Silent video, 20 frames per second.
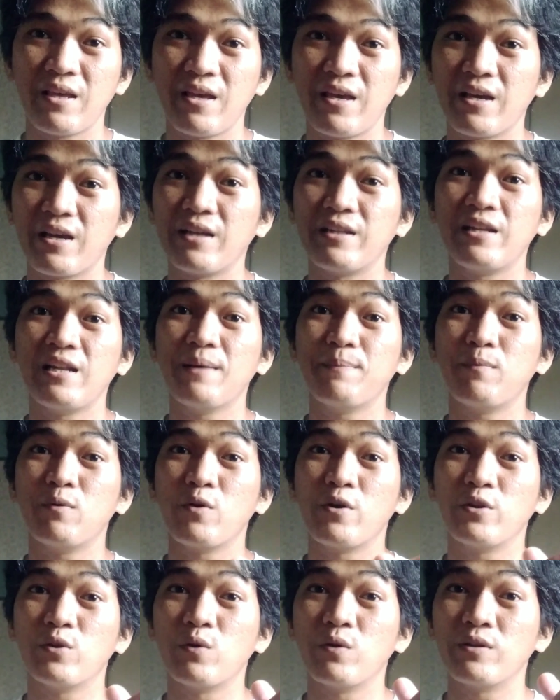eh, kanila
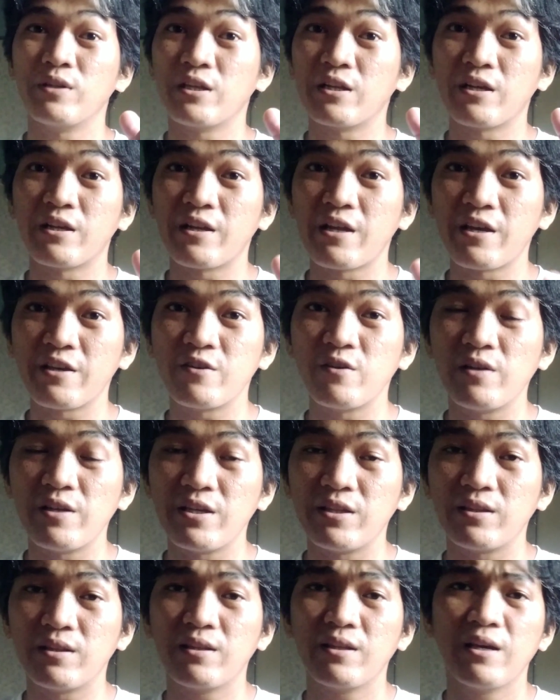po itong
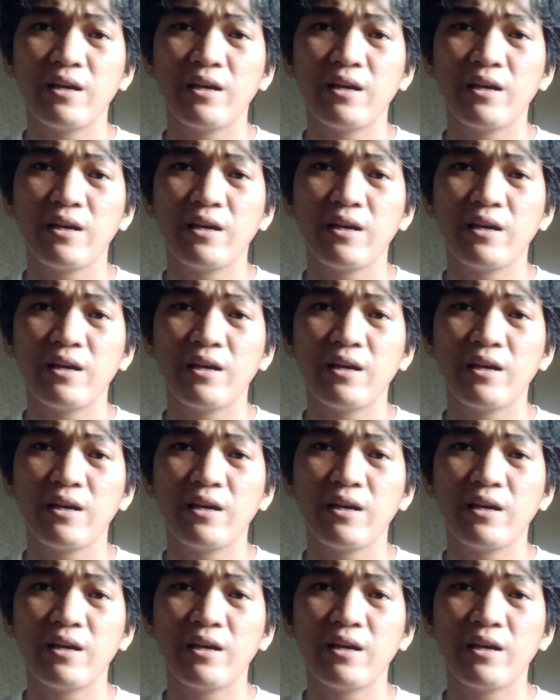nire-regulate.